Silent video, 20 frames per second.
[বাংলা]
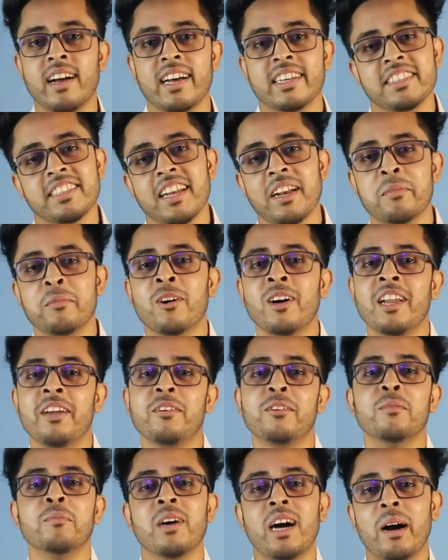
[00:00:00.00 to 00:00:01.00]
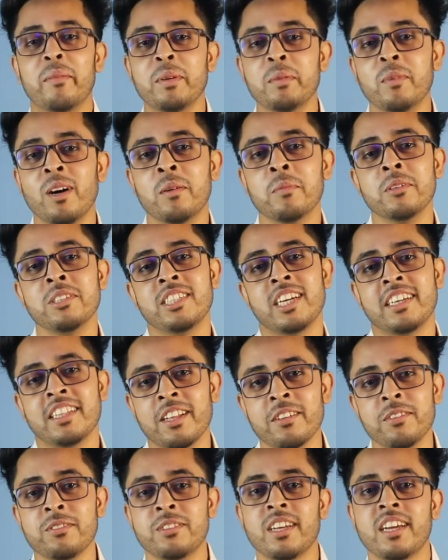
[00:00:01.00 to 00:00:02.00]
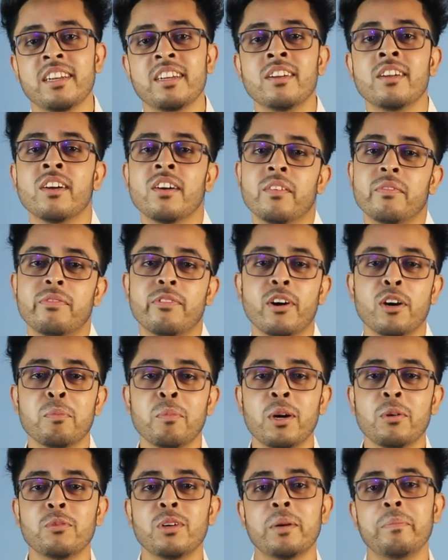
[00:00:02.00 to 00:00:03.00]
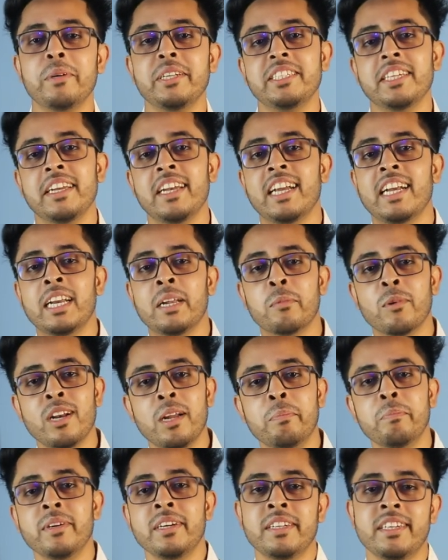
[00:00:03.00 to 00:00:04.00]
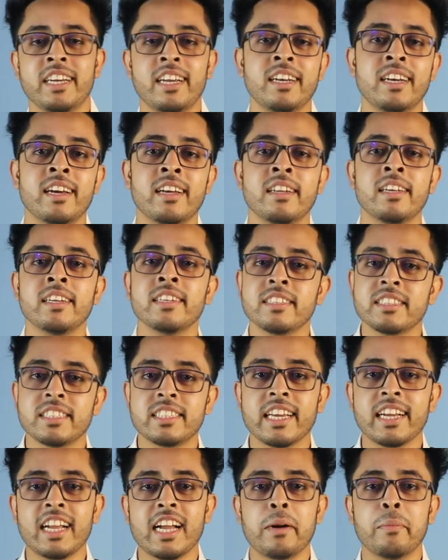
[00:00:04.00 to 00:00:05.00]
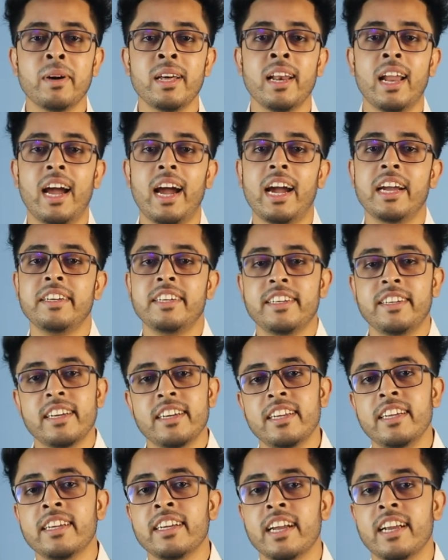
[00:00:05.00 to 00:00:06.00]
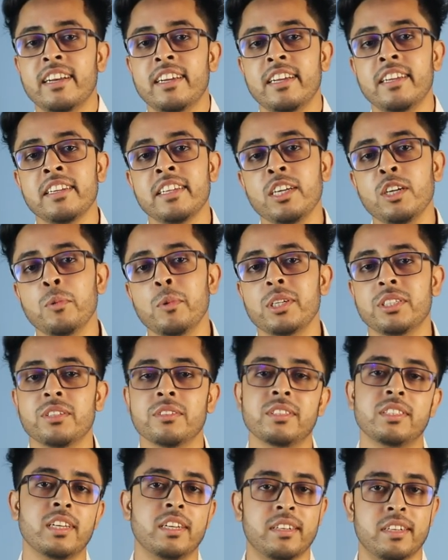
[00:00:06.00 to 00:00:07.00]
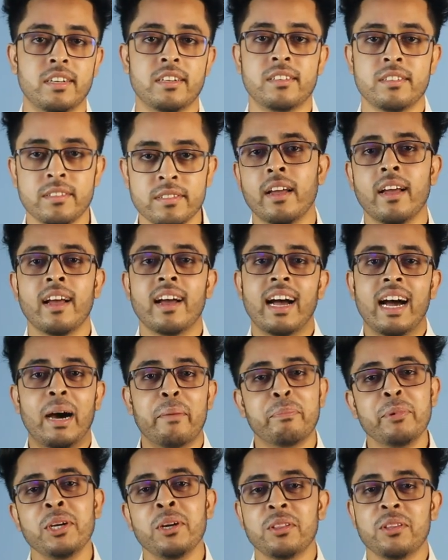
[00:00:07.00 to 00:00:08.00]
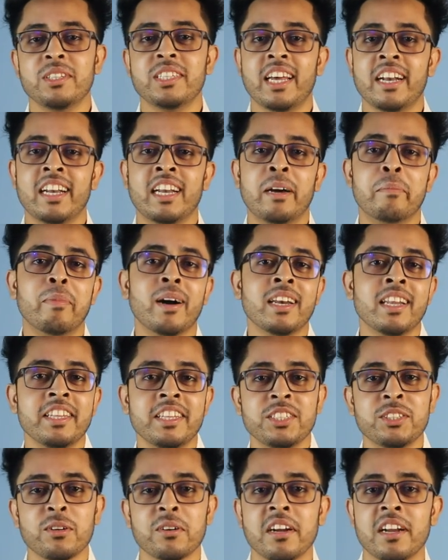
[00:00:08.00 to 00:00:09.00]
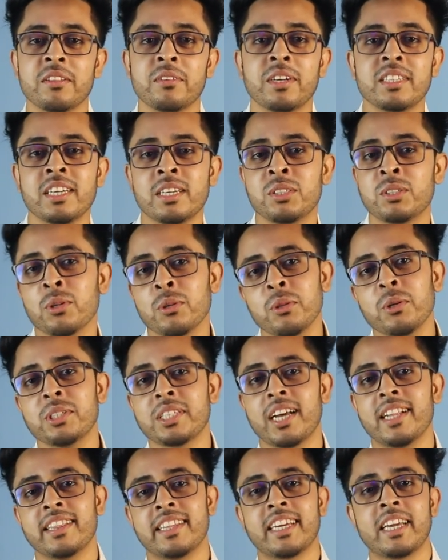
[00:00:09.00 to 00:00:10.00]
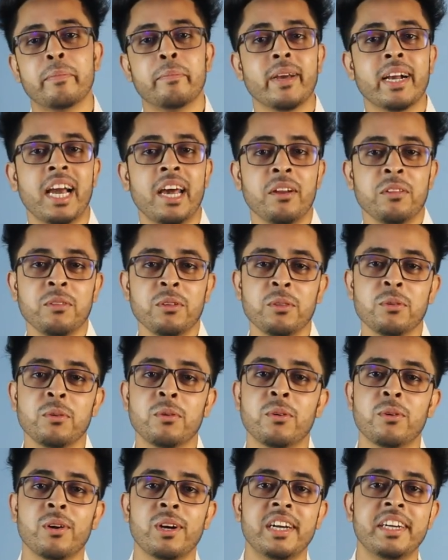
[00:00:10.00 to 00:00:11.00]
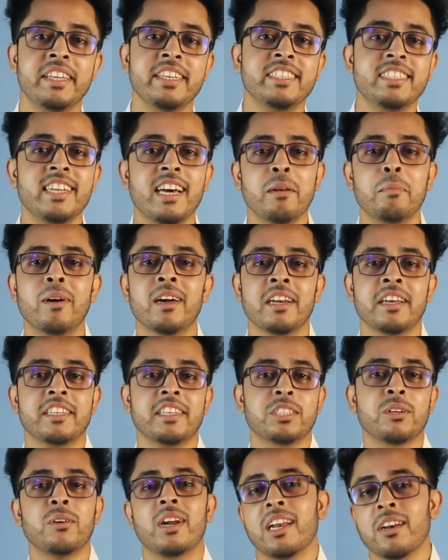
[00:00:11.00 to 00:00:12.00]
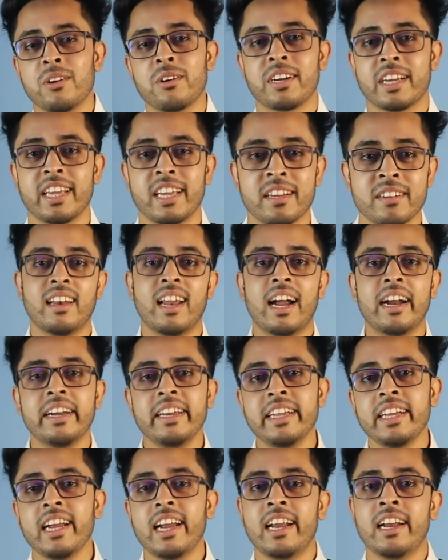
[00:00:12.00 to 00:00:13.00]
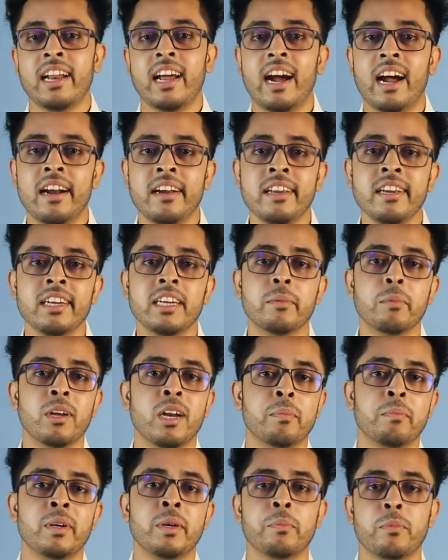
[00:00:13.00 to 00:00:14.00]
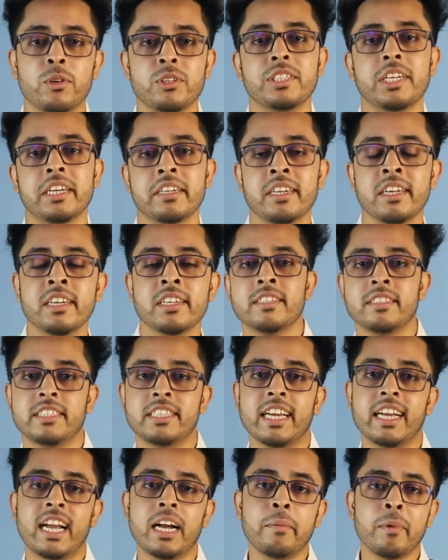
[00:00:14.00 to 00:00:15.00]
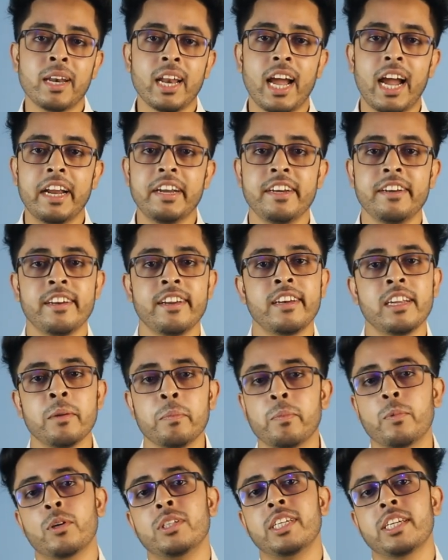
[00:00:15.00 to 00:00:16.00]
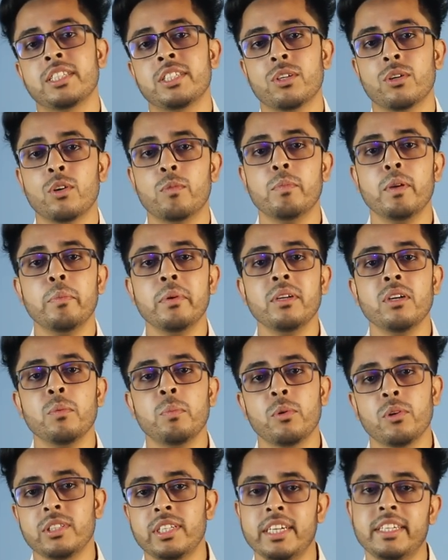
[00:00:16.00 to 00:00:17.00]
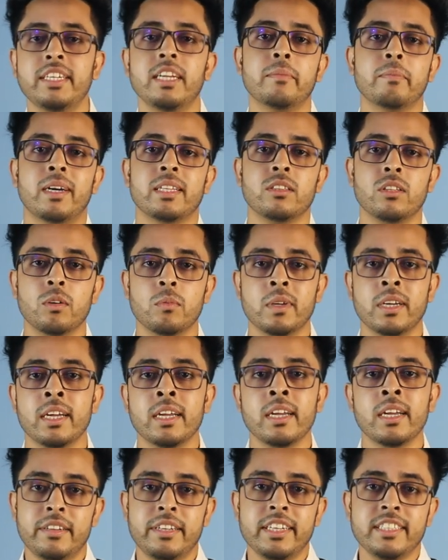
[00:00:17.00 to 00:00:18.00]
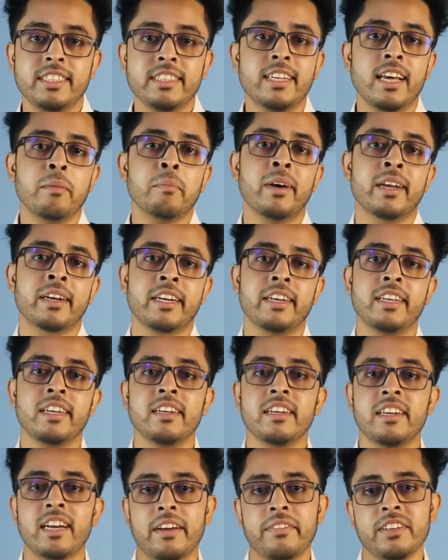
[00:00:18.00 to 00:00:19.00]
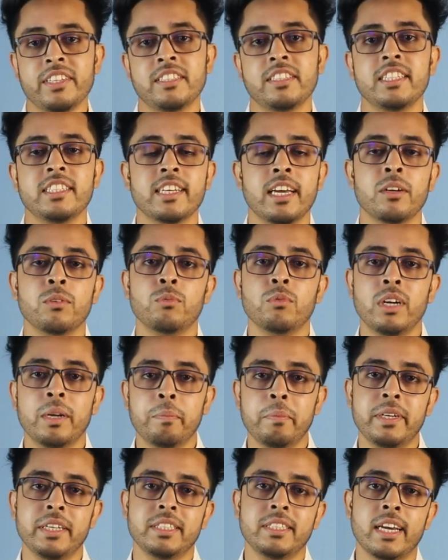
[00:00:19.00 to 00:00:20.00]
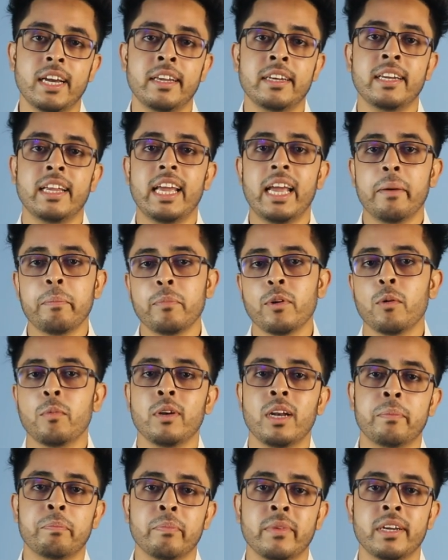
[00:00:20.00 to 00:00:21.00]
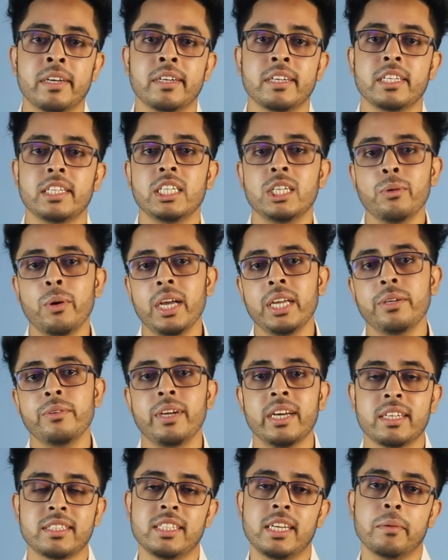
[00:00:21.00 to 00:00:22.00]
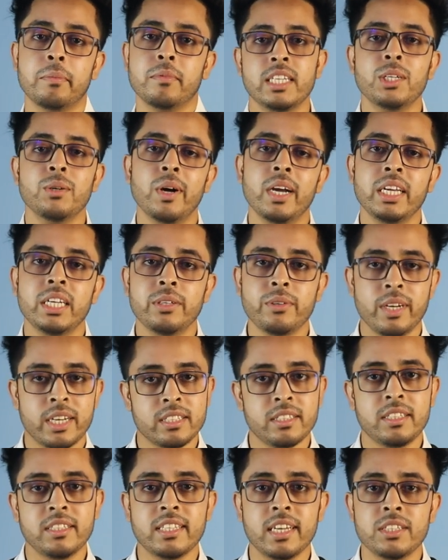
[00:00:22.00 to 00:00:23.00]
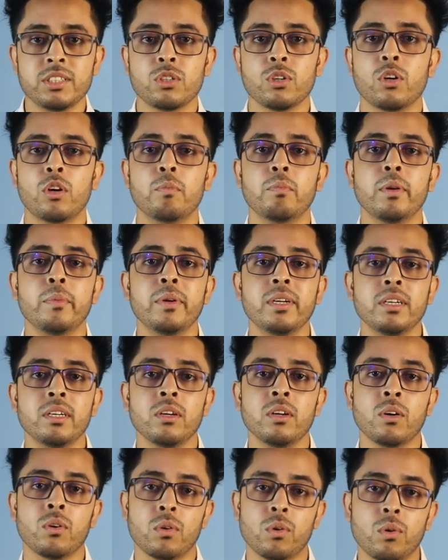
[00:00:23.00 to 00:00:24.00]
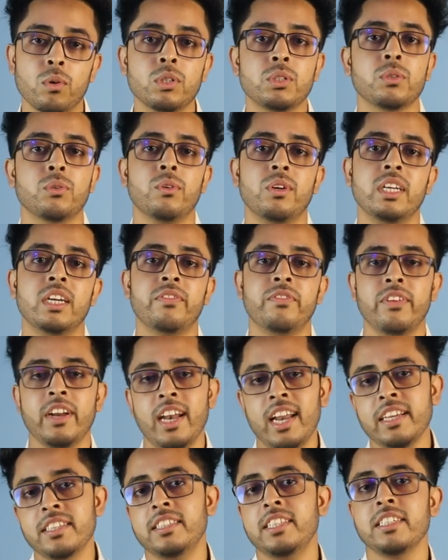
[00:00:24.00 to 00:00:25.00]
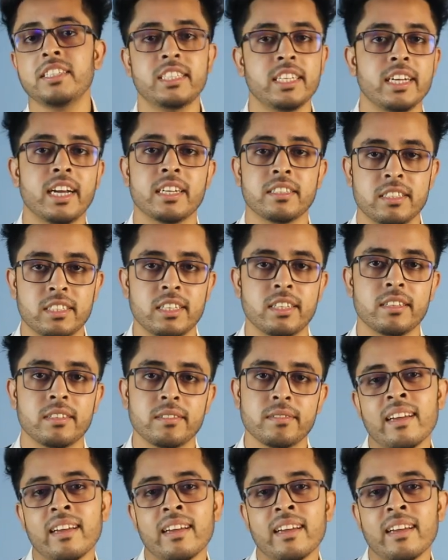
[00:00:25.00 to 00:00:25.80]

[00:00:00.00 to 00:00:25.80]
আসসালামু আলাইকুম আমি মোহাম্মদ শাহাদ হুসাইন ফর্মার ওয়েব ডিজাইন অ্যান্ড ডেভেলপমেন্ট ট্রেনার শেখ কামাল আইটি ট্রেনিং অ্যান্ড ইনকিউবেশন সেন্টার আপনি হয়তো জানেন না বাংলাদেশ সরকার দুই সাল থেকে বেকারত্ব দূর করে ডিজিটাল বাংলাদেশ গড়ার লক্ষ্যে লার্নিং অ্যান্ড আর্নিং ডেভেলপমেন্ট প্রজেক্ট শেখ কামাল আইডি ট্রেনিং প্রজেক্ট সহ বিভিন্ন প্রজেক্টের মাধ্যমে ডিজিটাল মার্কেটিং গ্রাফিক্স ডিজাইন ওয়েব ডিজাইন অ্যাপ ডেভেলপমেন্ট ওয়েব ডেভেলপমেন্ট ইউআই ইউএক্স ডিজাইন সহ বিভিন্ন কোর্স করিয়ে ফ্রিল্যান্সিং শিখাচ্ছে